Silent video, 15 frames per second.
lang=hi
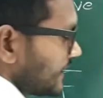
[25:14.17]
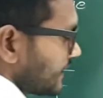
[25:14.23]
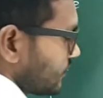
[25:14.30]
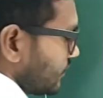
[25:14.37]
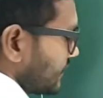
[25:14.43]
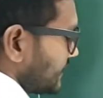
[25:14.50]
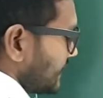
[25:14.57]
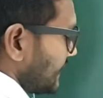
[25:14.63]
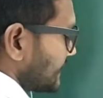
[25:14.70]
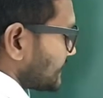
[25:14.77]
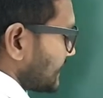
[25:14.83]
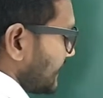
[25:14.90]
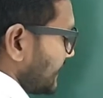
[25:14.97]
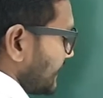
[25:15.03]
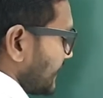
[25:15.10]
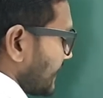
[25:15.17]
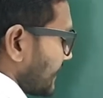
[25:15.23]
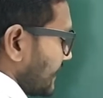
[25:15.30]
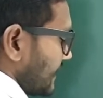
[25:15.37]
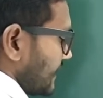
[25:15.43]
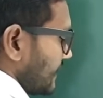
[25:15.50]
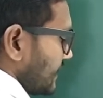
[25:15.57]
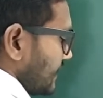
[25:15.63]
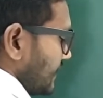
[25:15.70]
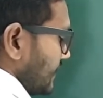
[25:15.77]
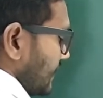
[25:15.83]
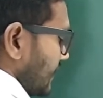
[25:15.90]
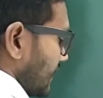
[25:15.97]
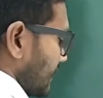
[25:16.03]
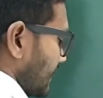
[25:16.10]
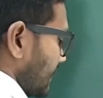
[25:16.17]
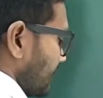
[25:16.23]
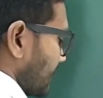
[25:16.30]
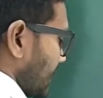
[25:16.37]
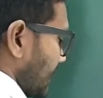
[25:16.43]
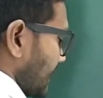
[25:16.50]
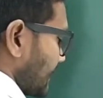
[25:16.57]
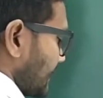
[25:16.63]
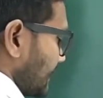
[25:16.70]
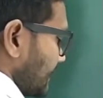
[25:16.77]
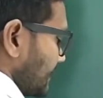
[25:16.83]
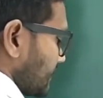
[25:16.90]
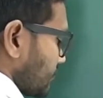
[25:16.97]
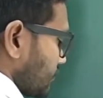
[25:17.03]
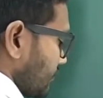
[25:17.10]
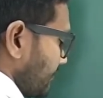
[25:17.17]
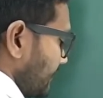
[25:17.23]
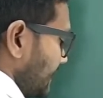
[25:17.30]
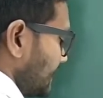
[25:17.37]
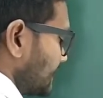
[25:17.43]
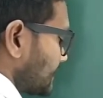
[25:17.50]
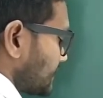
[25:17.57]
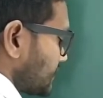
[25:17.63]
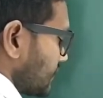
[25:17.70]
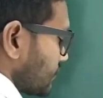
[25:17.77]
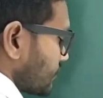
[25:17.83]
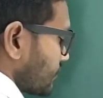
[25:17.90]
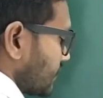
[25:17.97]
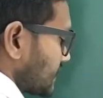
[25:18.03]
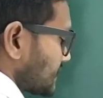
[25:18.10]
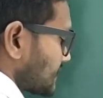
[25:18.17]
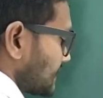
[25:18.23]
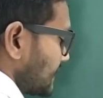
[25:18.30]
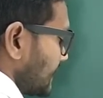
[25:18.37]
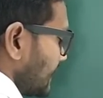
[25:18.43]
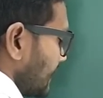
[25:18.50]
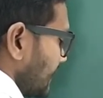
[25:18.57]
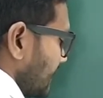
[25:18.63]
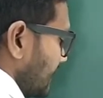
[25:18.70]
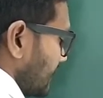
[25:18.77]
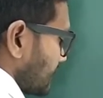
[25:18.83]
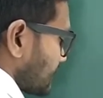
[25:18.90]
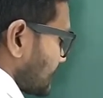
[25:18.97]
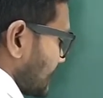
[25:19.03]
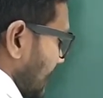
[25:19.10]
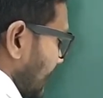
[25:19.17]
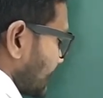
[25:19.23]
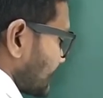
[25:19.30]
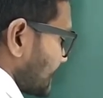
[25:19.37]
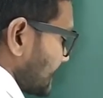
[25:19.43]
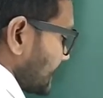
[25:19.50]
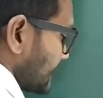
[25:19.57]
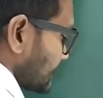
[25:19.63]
देखो ये से ये गया अगर हम काटें तो बीस चौक को अस्सी और चार से